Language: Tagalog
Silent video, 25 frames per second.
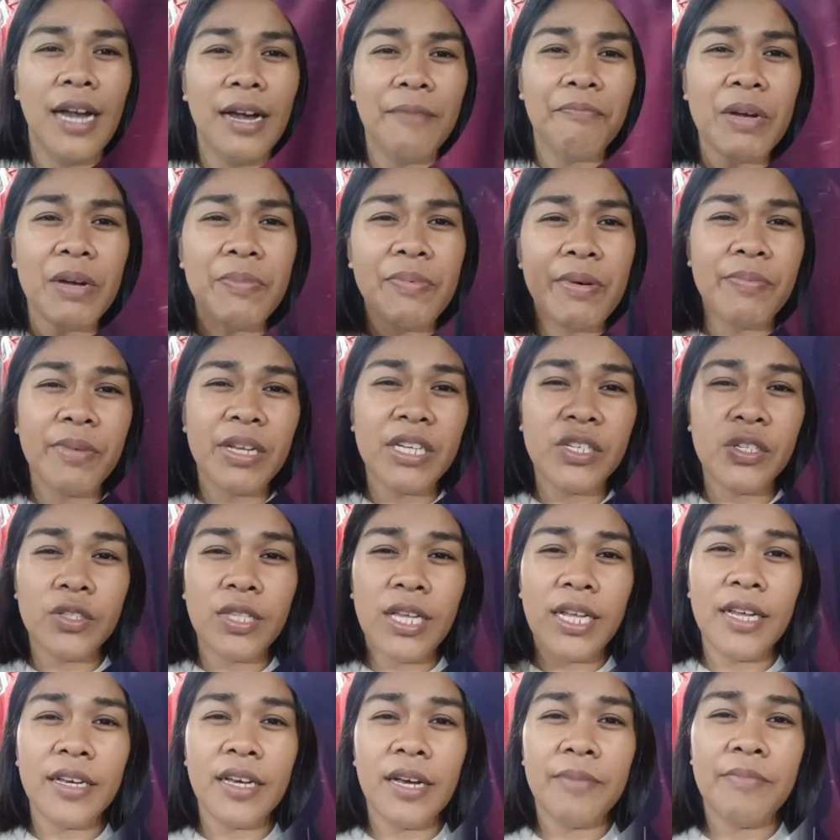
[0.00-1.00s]
ang pagpepresyo
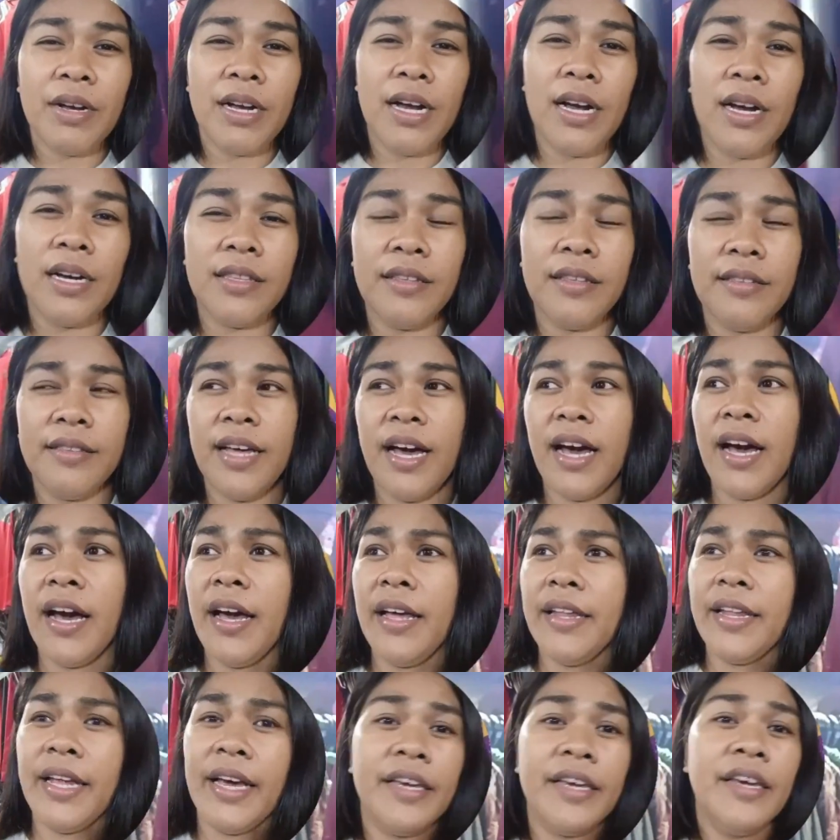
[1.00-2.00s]
talaga mga
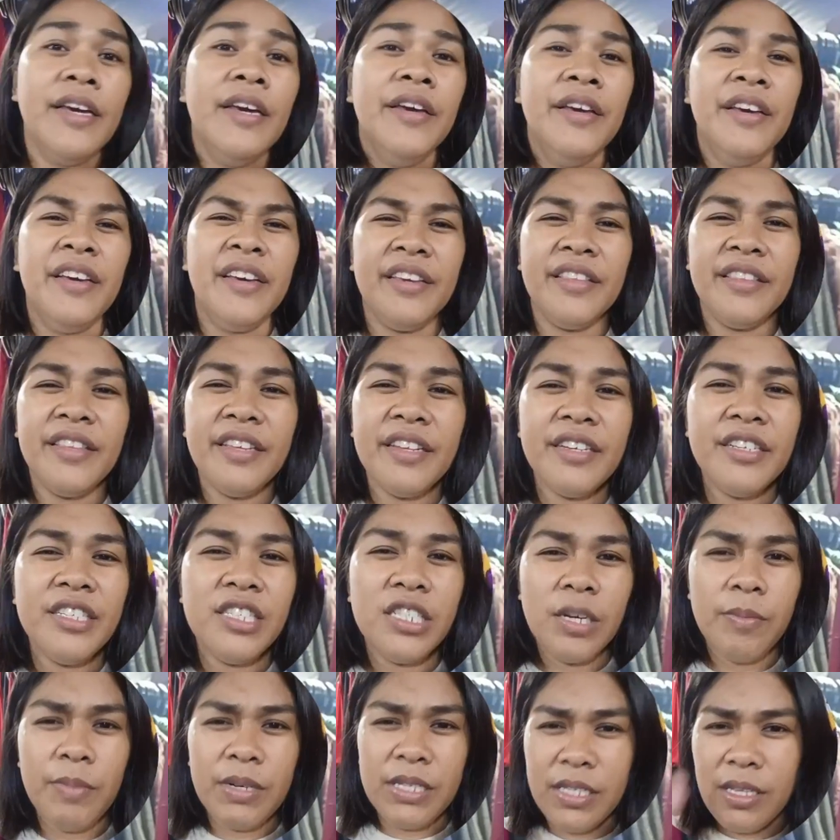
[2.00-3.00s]
katindahan ay hindi rin
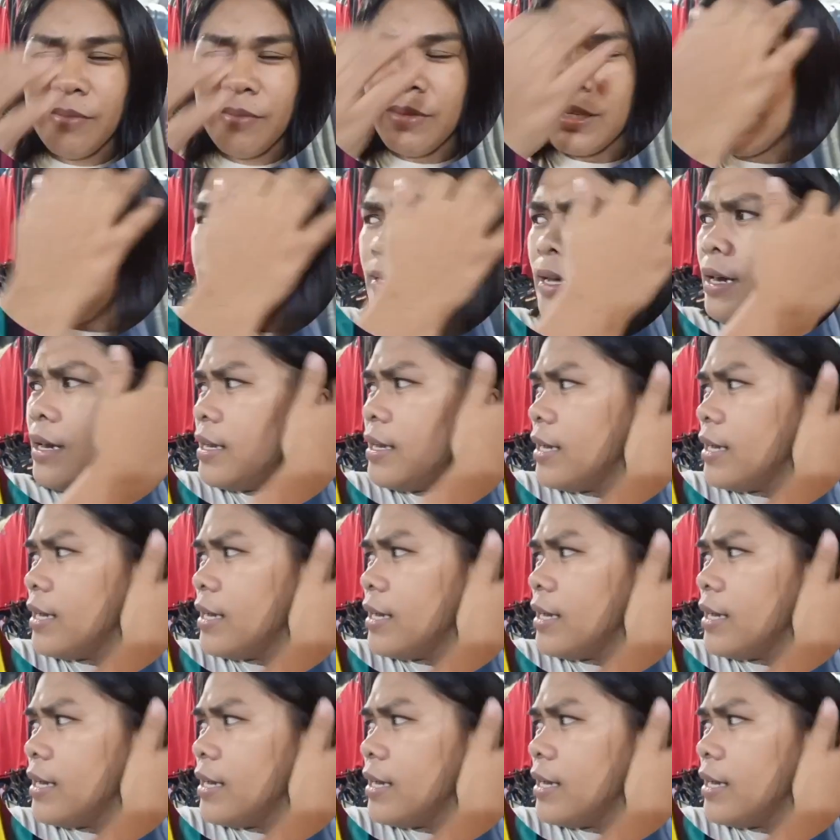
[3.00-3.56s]
siya basta-basta.